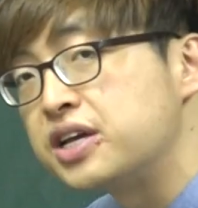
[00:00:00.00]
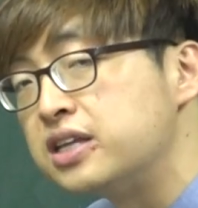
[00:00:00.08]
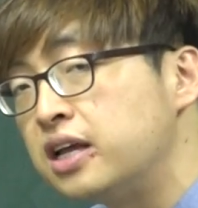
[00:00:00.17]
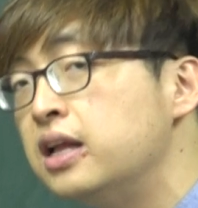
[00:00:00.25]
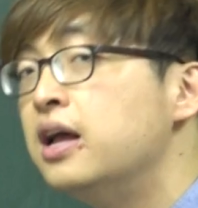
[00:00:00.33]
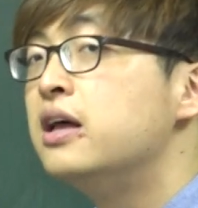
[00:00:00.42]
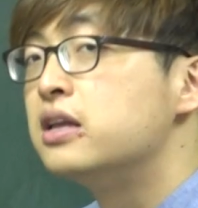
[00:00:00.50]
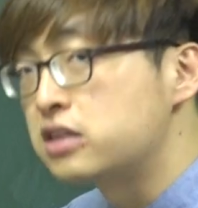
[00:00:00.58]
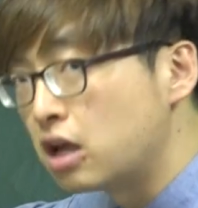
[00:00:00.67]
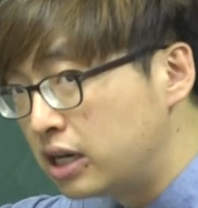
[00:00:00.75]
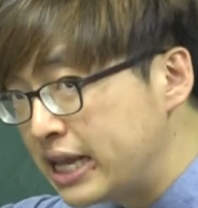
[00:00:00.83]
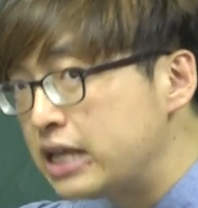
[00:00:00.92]
여기 있는
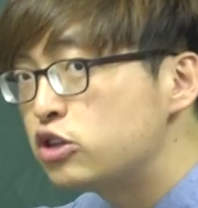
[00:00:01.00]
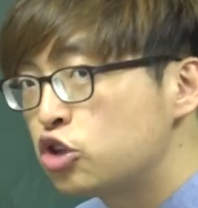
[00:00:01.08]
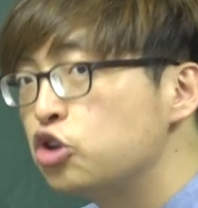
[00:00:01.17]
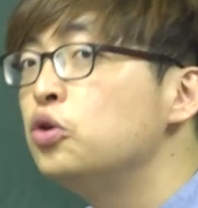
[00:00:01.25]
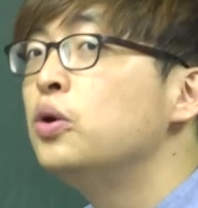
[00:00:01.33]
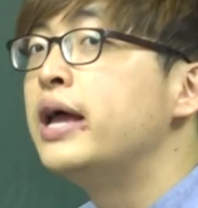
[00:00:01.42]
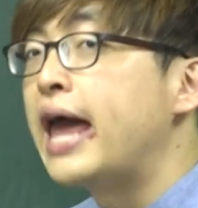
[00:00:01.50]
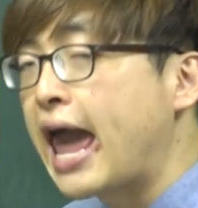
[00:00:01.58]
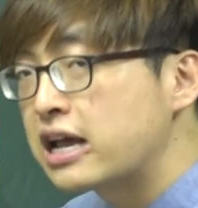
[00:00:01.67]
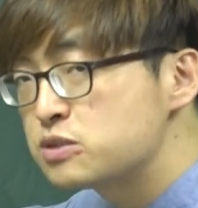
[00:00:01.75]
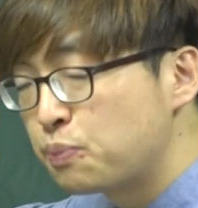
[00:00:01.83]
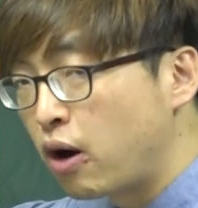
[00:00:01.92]
the need to
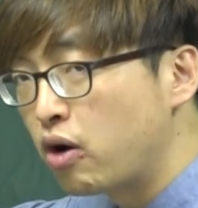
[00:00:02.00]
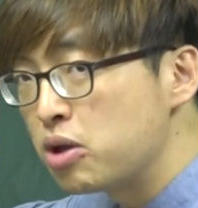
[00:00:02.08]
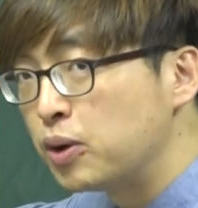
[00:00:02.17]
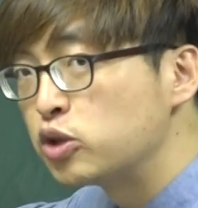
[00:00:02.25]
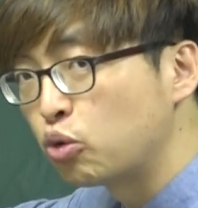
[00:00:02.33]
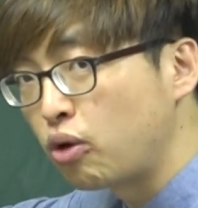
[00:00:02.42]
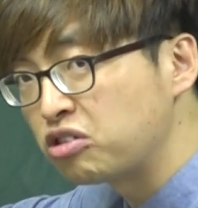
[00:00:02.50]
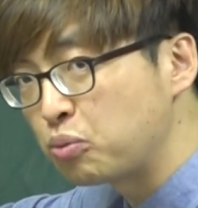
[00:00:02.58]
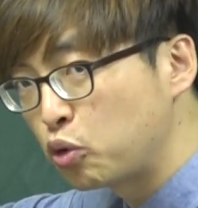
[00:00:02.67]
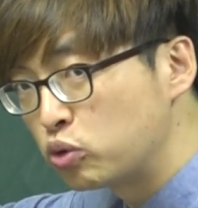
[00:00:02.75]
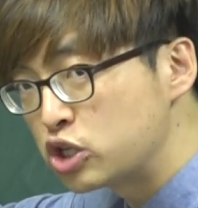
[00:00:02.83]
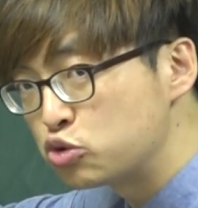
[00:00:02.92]
experiment로 화살
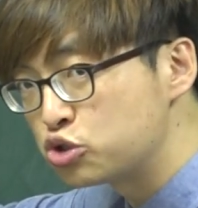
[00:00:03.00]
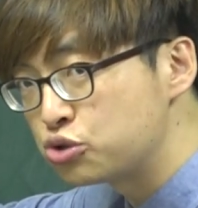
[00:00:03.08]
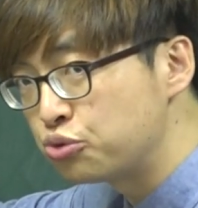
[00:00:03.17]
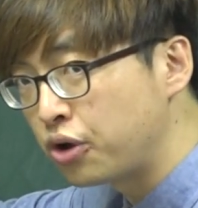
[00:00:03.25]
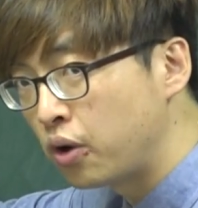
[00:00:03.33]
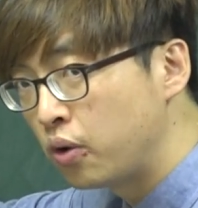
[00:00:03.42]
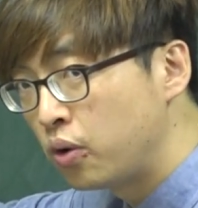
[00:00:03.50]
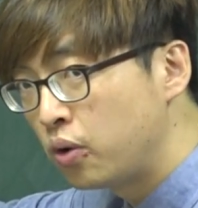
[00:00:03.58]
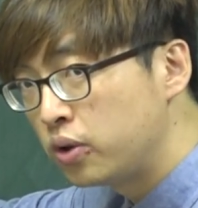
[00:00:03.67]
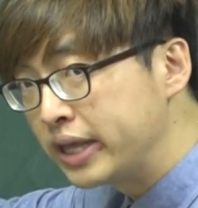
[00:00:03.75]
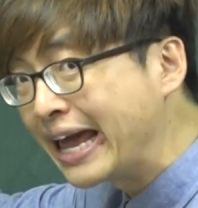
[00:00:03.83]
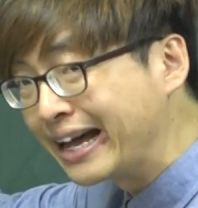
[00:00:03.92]
꽂아주시고요.
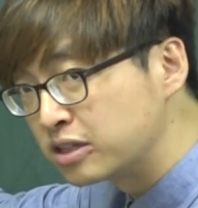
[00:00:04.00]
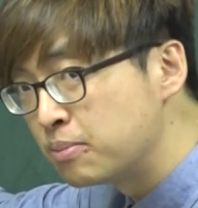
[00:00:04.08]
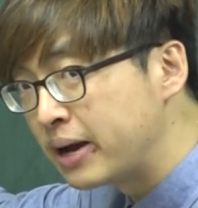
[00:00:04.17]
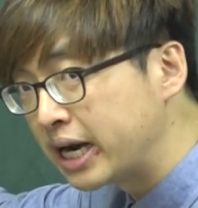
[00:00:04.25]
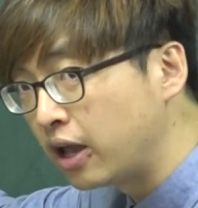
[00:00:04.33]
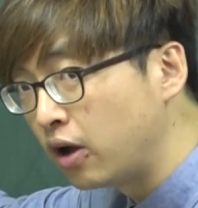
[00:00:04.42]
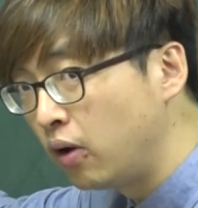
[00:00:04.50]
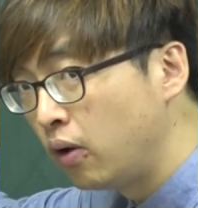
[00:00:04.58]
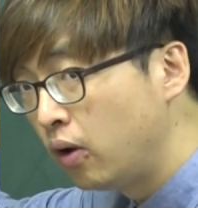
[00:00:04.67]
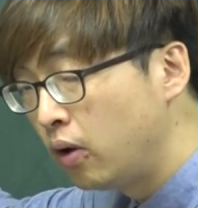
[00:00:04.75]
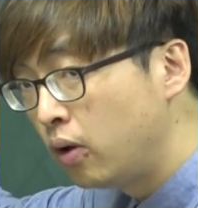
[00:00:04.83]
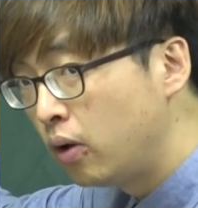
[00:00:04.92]
이게 같은
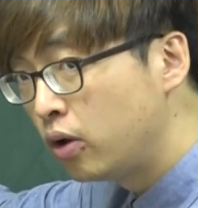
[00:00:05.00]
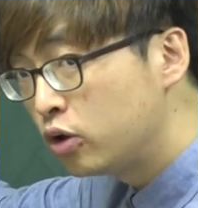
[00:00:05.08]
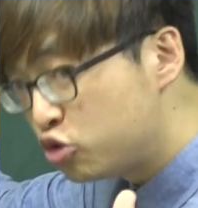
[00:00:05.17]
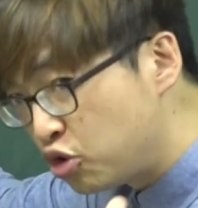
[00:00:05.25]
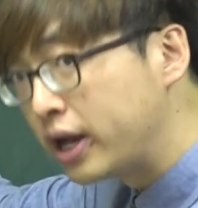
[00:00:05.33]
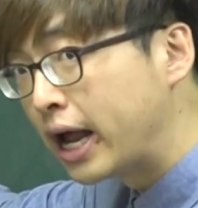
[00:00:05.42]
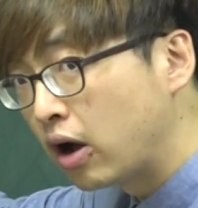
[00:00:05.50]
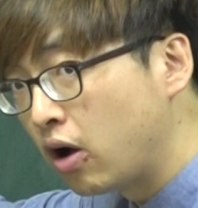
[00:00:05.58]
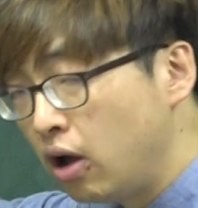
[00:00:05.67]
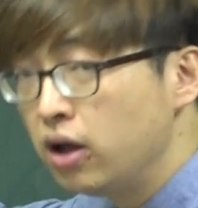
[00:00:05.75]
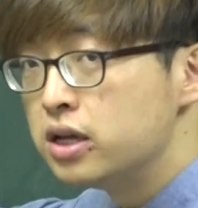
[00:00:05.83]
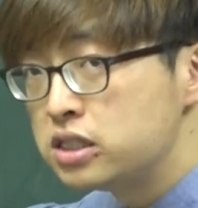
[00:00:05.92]
말이에요. 유연한
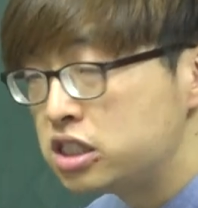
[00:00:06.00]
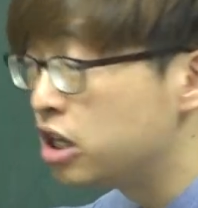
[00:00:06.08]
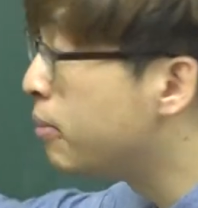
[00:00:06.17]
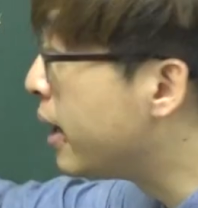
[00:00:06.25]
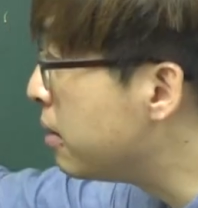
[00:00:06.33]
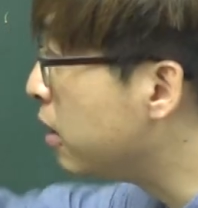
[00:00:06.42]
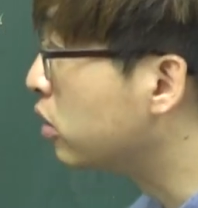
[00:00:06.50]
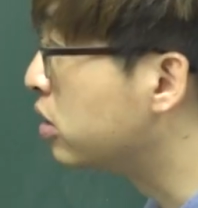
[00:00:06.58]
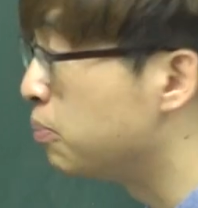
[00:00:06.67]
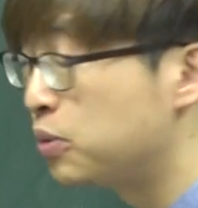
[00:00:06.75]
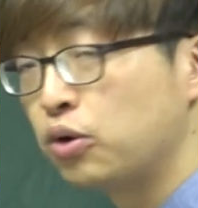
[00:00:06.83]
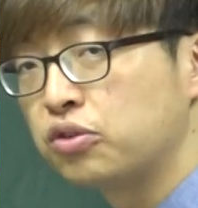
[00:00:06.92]
거 실험할
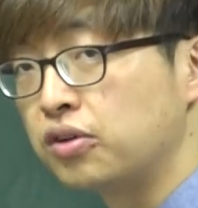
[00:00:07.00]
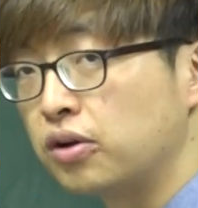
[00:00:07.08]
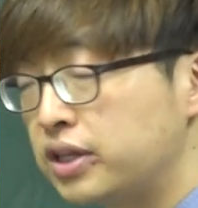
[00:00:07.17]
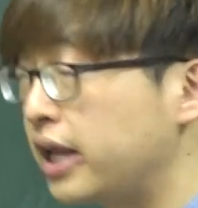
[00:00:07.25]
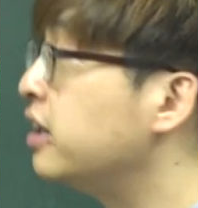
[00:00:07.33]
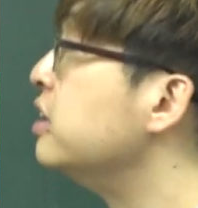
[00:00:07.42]
어떤 필요성. 근데